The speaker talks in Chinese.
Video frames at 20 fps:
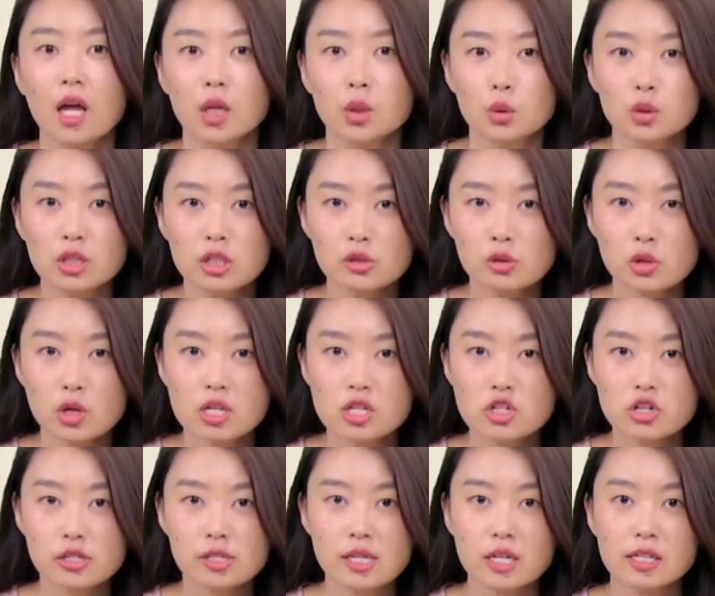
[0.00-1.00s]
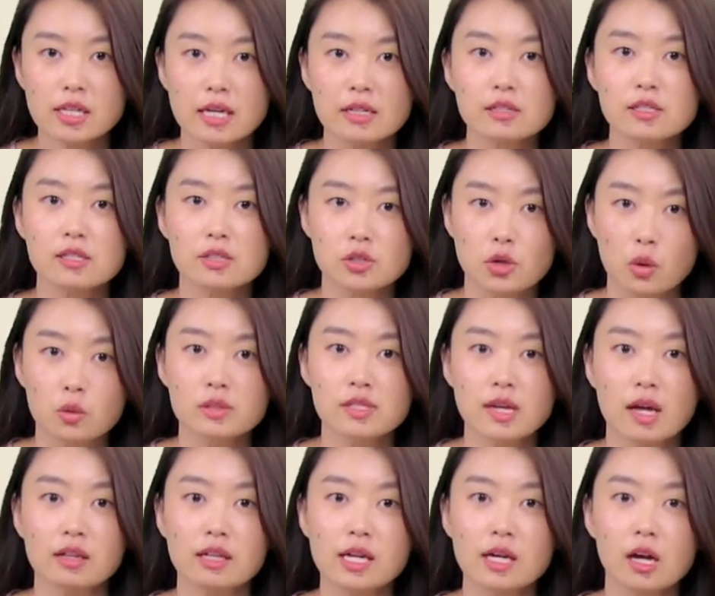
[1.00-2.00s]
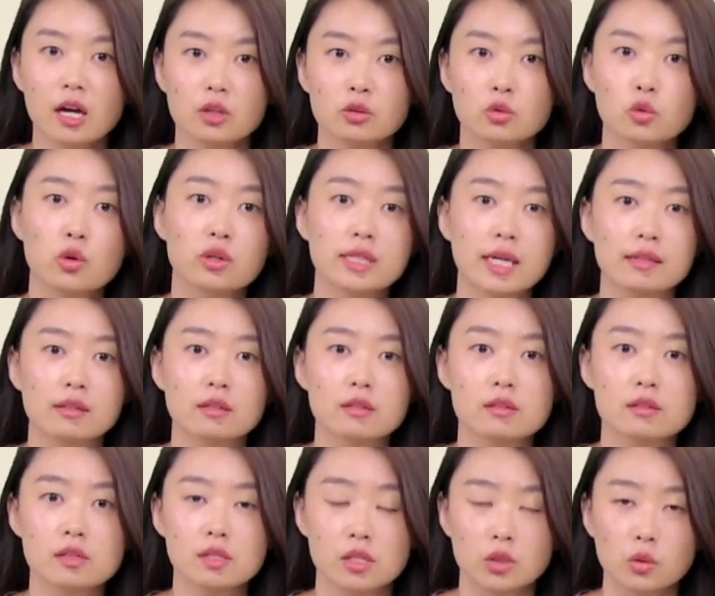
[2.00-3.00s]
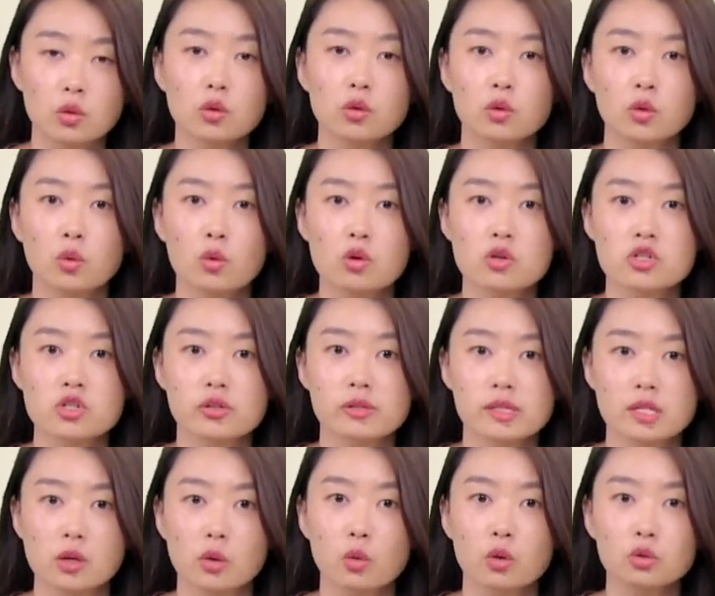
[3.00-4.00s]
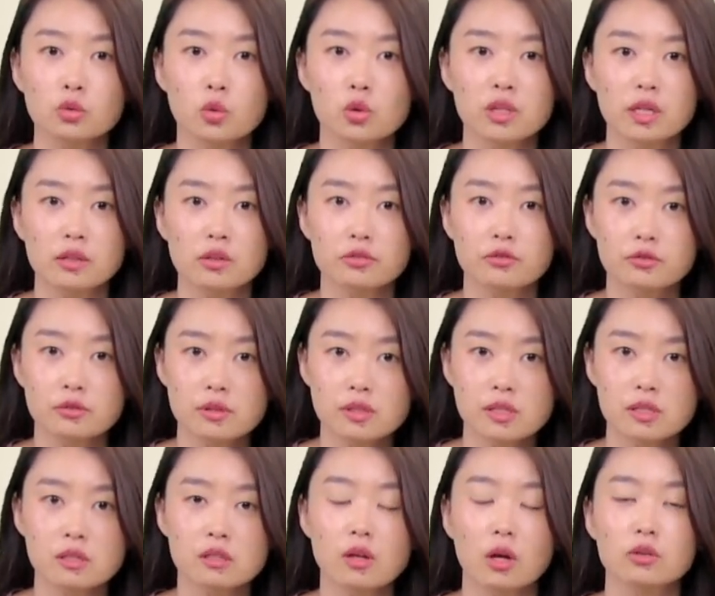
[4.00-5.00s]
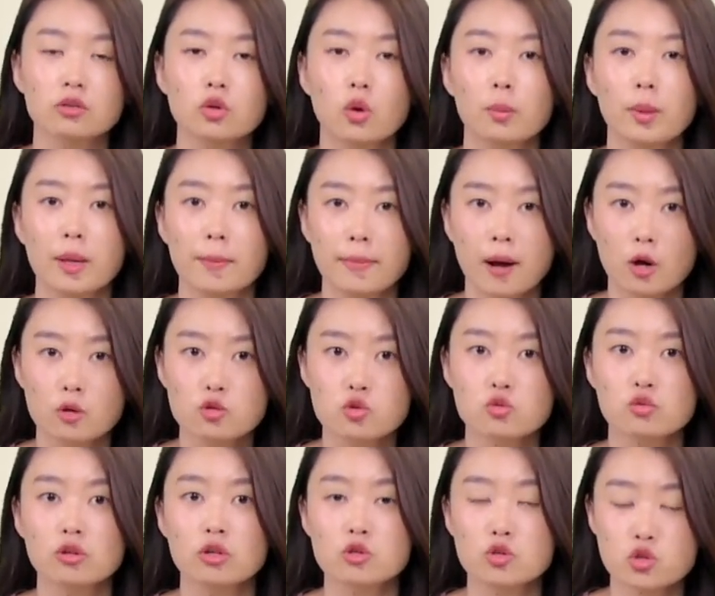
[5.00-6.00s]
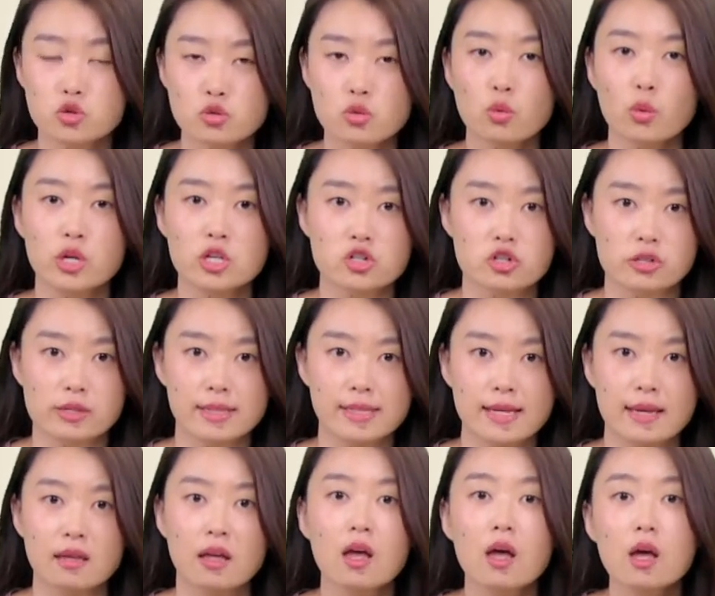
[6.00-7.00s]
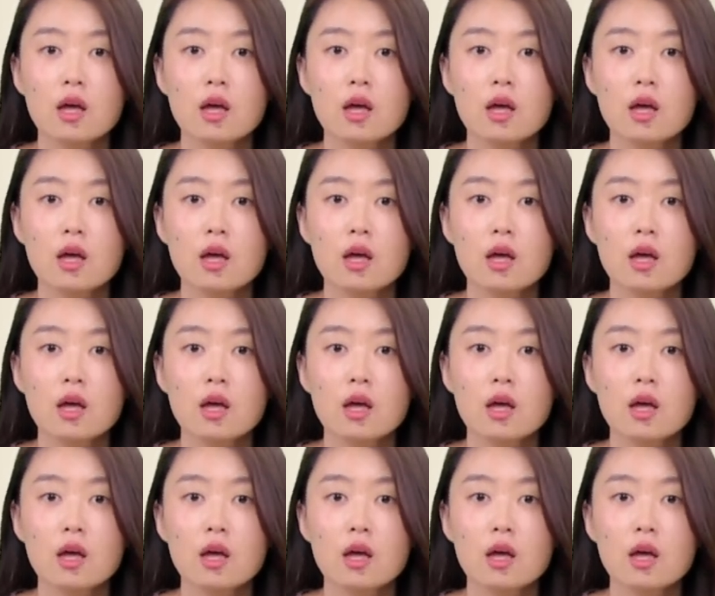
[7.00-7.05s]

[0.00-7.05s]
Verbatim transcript: 娱乐圈这些年有相恋很多年的情侣，或者结婚多年的夫妻呢，都被爆出了出轨事件。